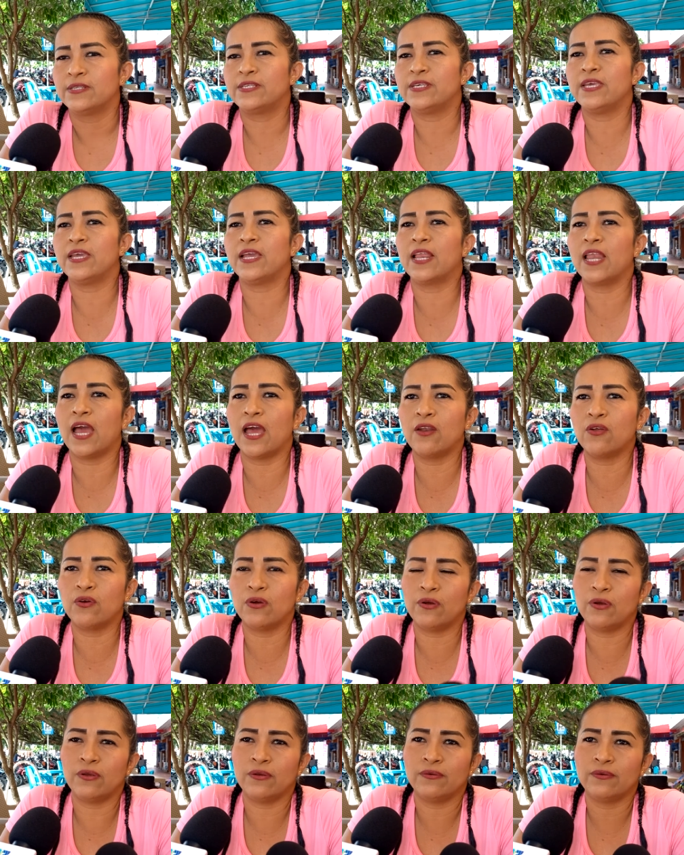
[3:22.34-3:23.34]
Sí,
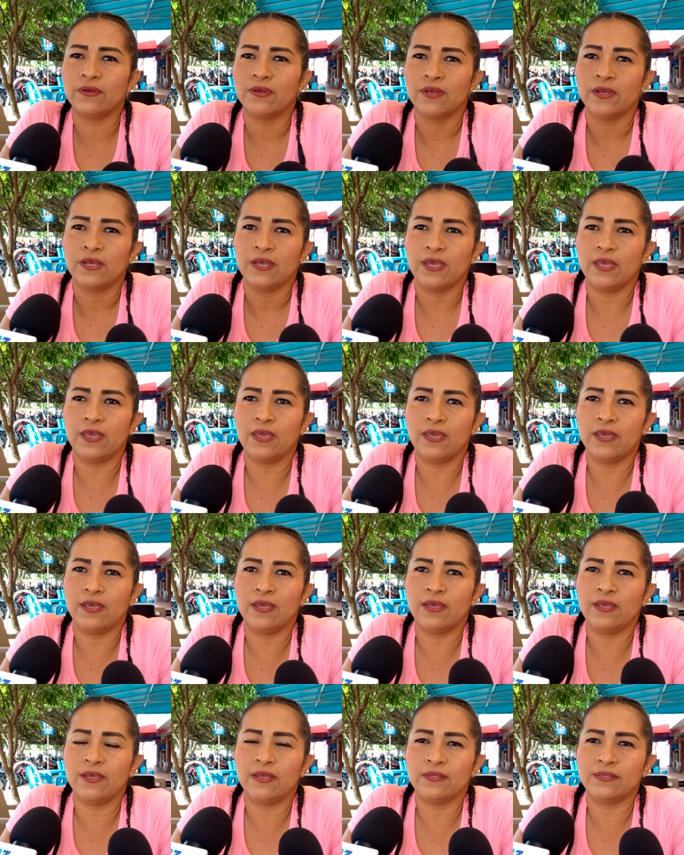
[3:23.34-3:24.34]
claro.
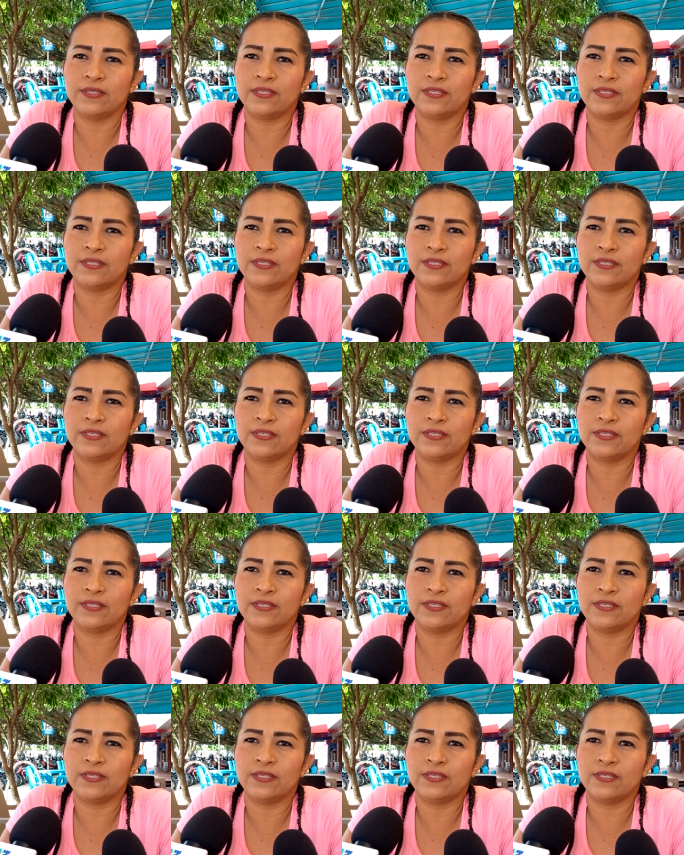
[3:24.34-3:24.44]
Eh,